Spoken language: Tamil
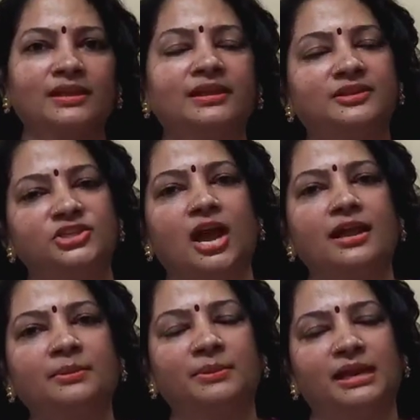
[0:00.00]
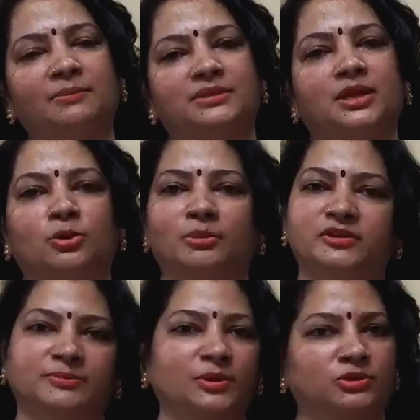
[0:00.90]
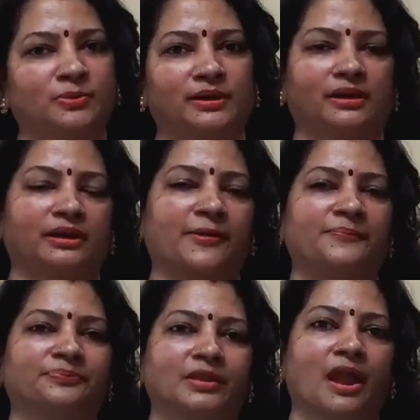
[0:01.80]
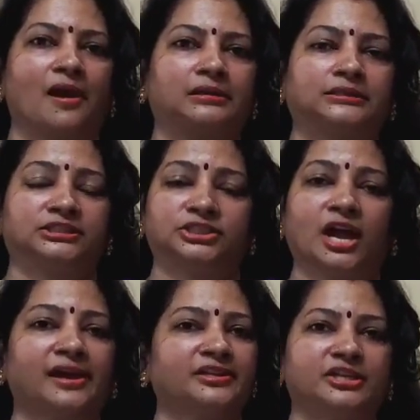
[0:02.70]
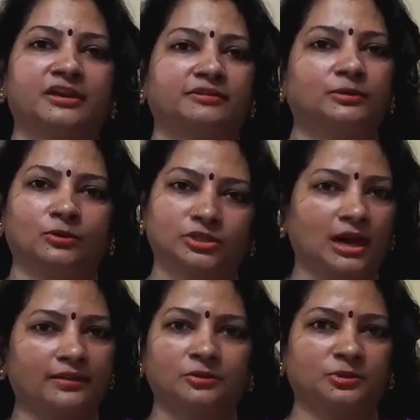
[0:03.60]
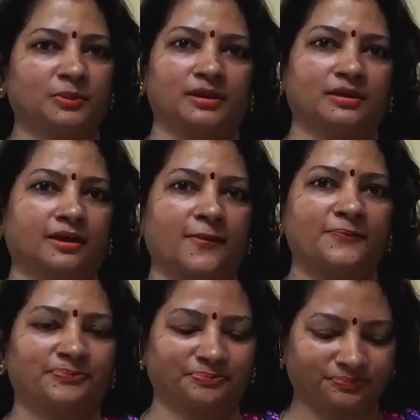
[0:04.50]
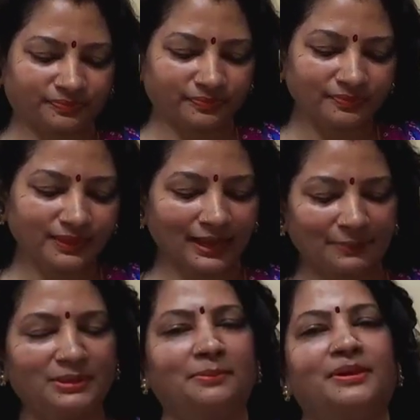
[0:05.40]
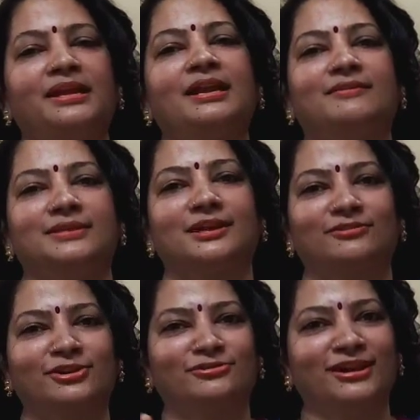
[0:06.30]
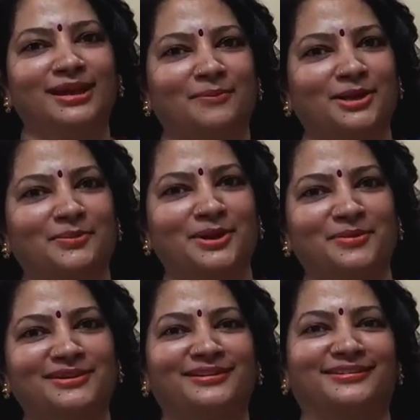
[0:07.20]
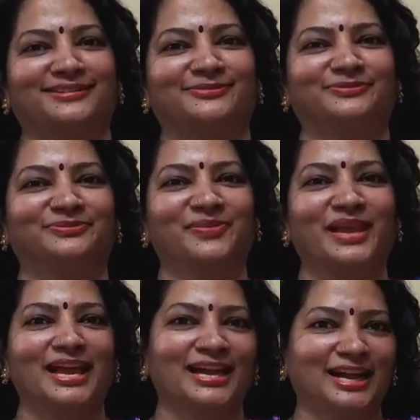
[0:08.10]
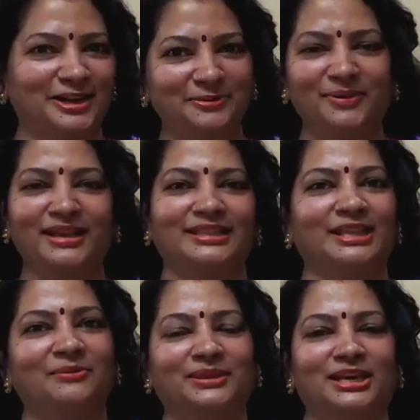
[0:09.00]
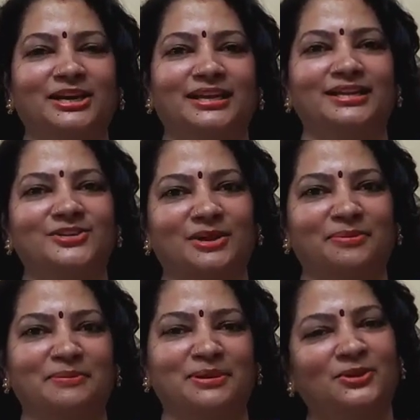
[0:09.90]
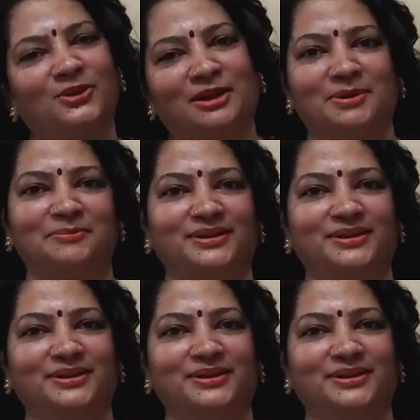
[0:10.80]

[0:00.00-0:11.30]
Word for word: இதில் இந்த ஷாஹி பிரியாணி மசாலா ரொம்ப வருஷமாக யூஸ் பண்ணிகிட்ருக்கேன் இந்த ஷாஹி ஜீரா வந்து கொஞ்ச நாளாக தான் யூஸ் பண்ணிகிட்ருக்கேன் இப்போ இந்த பிரியாணி மசாலா எங்கள் வீடு ஃபுல்லாக கம கம கமன்னு இருக்குது கண்டிப்பாக நீங்கள் இதே மெத்தடில் நீங்கள் ட்ரை பண்ணி பார்த்துட்டு உங்கள் கமெண்ட்